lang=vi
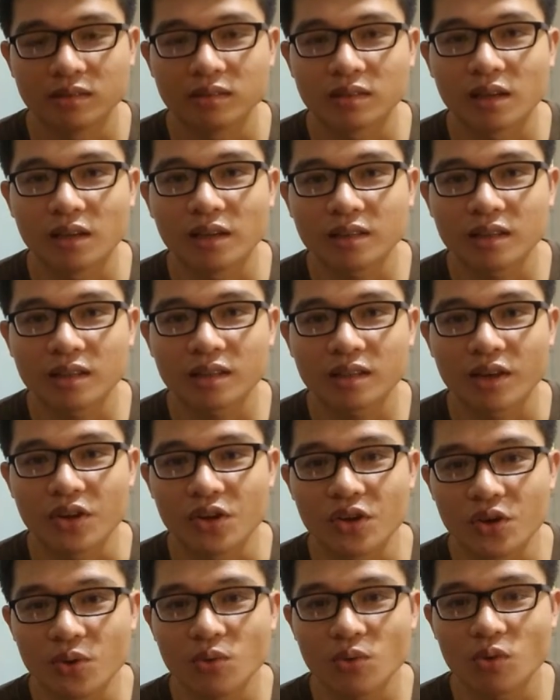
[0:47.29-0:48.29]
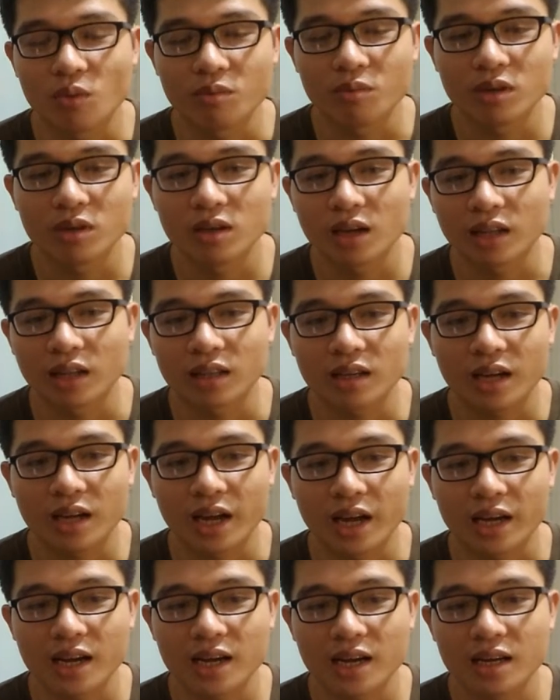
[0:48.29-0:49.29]
đến thầy Hiếu cũng như là tất
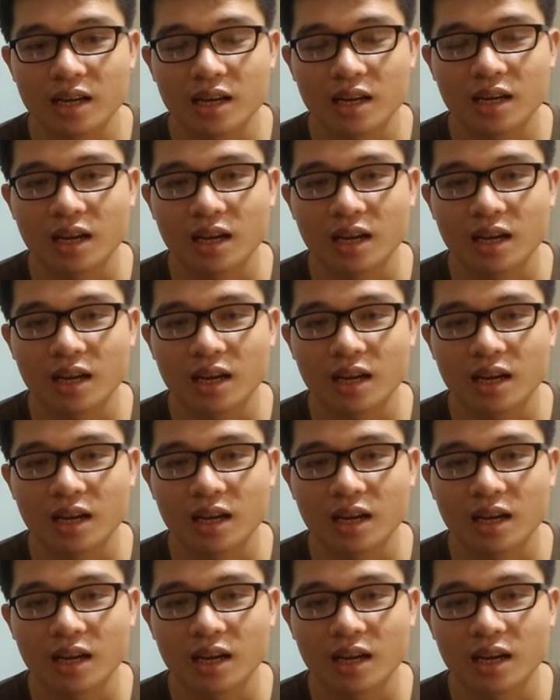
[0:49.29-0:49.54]
cả các